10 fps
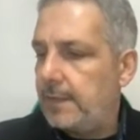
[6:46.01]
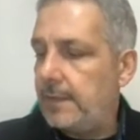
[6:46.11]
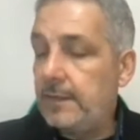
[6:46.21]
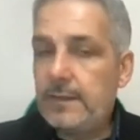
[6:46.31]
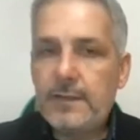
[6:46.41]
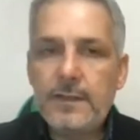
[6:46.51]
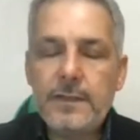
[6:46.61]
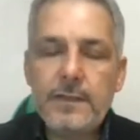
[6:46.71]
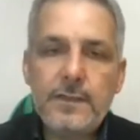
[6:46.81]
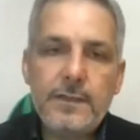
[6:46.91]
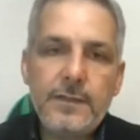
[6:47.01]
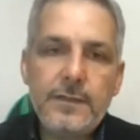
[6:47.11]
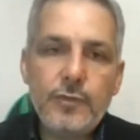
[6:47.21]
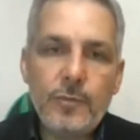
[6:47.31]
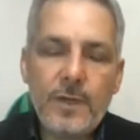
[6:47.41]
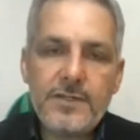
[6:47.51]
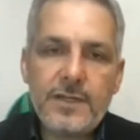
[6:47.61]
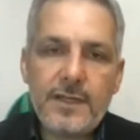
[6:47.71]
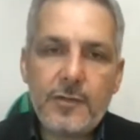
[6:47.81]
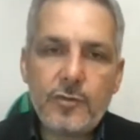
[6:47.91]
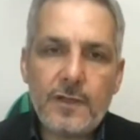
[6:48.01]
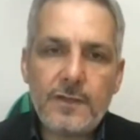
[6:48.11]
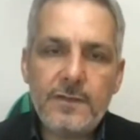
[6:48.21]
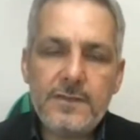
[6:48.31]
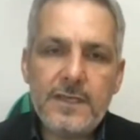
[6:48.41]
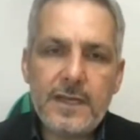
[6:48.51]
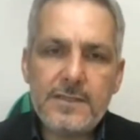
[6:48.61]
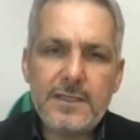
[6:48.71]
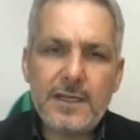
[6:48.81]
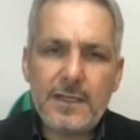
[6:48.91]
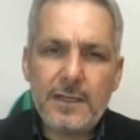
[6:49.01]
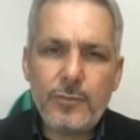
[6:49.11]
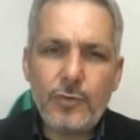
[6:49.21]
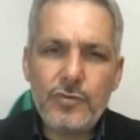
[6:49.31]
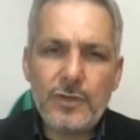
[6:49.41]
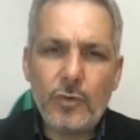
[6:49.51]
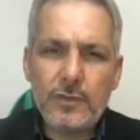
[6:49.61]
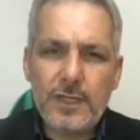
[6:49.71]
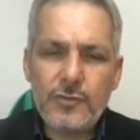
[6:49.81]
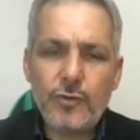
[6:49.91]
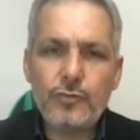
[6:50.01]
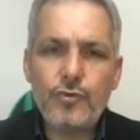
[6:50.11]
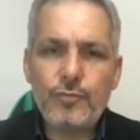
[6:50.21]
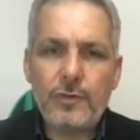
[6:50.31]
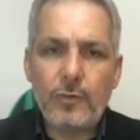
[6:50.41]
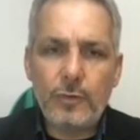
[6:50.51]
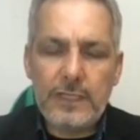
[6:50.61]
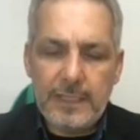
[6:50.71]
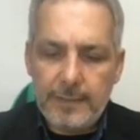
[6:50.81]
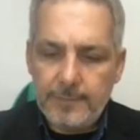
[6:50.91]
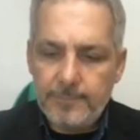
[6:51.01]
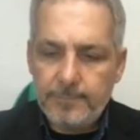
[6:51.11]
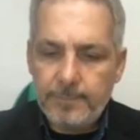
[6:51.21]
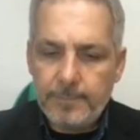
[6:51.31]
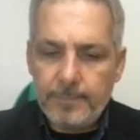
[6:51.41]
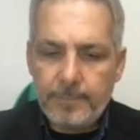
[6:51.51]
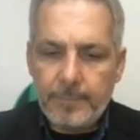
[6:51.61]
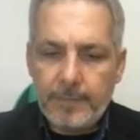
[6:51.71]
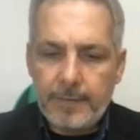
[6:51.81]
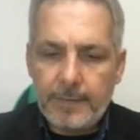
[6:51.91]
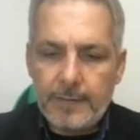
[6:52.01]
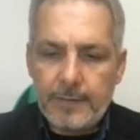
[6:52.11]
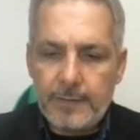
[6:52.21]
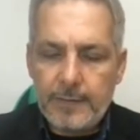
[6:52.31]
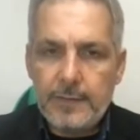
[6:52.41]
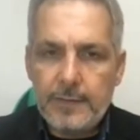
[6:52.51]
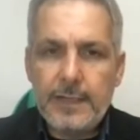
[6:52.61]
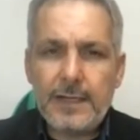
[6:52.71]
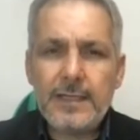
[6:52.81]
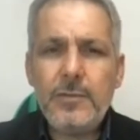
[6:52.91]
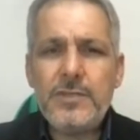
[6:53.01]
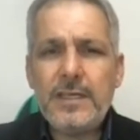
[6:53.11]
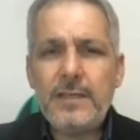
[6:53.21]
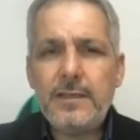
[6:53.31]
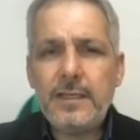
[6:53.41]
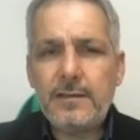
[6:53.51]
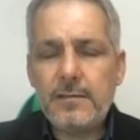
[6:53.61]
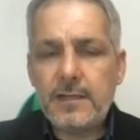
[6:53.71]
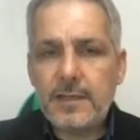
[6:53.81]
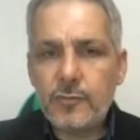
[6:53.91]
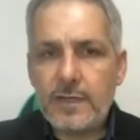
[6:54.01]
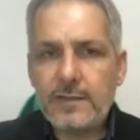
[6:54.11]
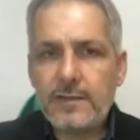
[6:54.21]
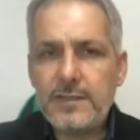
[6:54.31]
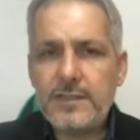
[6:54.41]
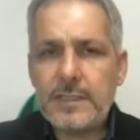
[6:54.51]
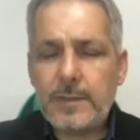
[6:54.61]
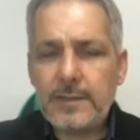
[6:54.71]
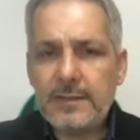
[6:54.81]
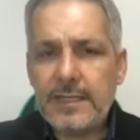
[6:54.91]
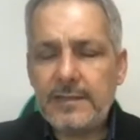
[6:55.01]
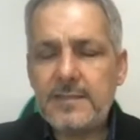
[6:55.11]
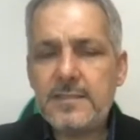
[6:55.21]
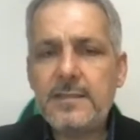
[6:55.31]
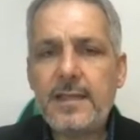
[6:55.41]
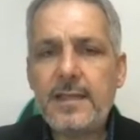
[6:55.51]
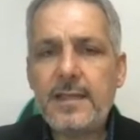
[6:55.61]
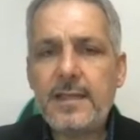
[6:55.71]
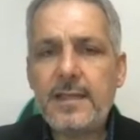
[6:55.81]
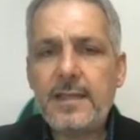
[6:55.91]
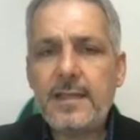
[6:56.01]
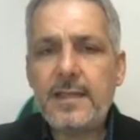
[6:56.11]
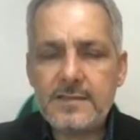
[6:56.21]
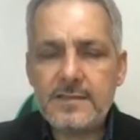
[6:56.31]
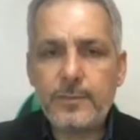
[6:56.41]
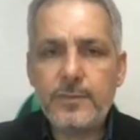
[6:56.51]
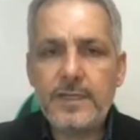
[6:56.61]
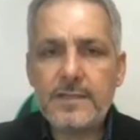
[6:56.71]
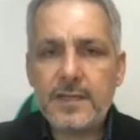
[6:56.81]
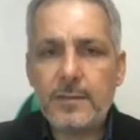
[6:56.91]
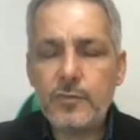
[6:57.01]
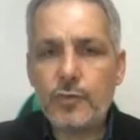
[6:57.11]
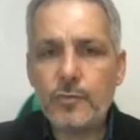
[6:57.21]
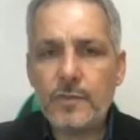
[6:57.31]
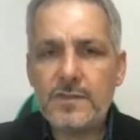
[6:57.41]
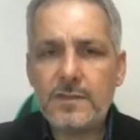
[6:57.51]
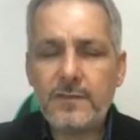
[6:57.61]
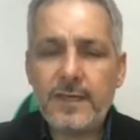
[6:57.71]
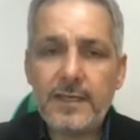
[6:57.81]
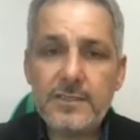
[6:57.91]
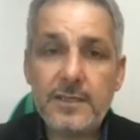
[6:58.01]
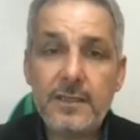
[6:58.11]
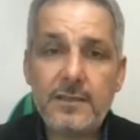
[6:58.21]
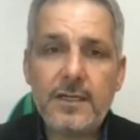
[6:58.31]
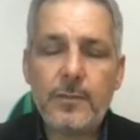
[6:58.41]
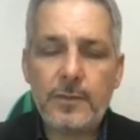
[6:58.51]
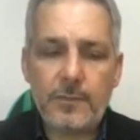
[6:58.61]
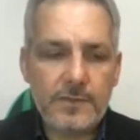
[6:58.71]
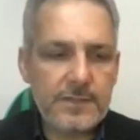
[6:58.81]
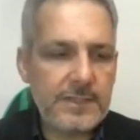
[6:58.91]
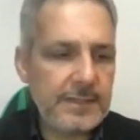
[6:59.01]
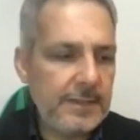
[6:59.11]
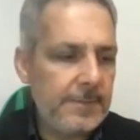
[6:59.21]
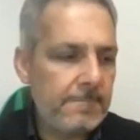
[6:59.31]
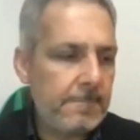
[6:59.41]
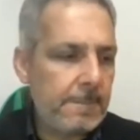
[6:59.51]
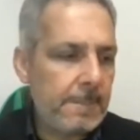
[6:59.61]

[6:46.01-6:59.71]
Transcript: e, Cumhurbaşkanı Erdoğan'ın siyasi kariyeri boyunca o kadar çok düşman oldu ki herhangi bir şekilde iktidardan uzaklaştığı zaman kendisinden bunun hesaplı hesabının sorulmasını veya işte intikam almasından